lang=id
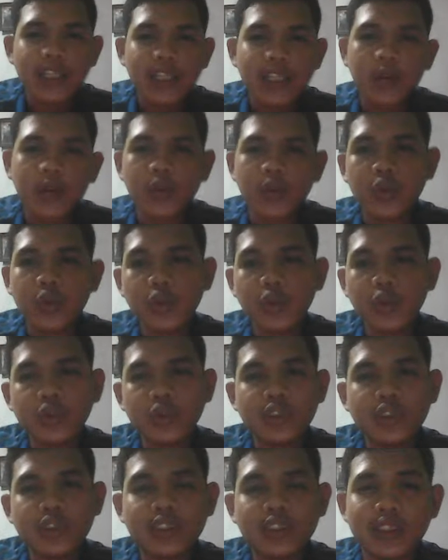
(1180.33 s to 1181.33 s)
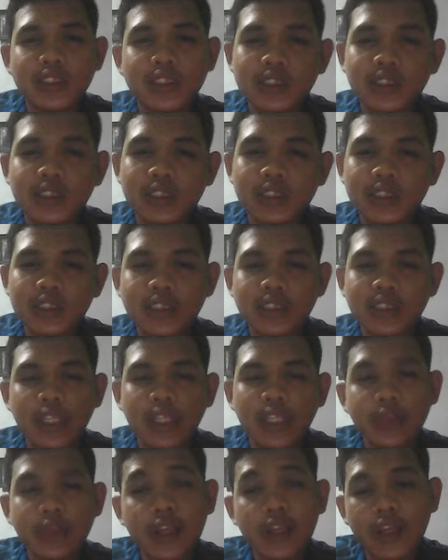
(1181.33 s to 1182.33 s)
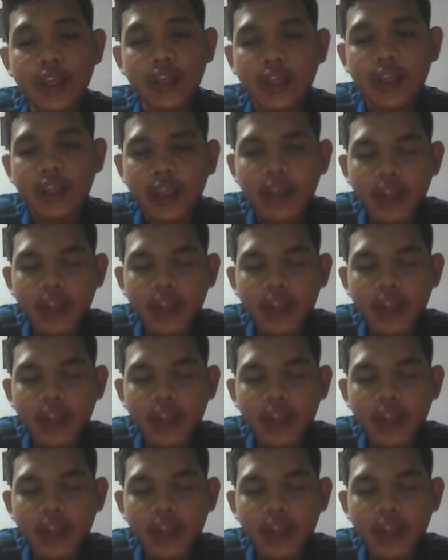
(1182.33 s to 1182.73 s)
tahu satu nih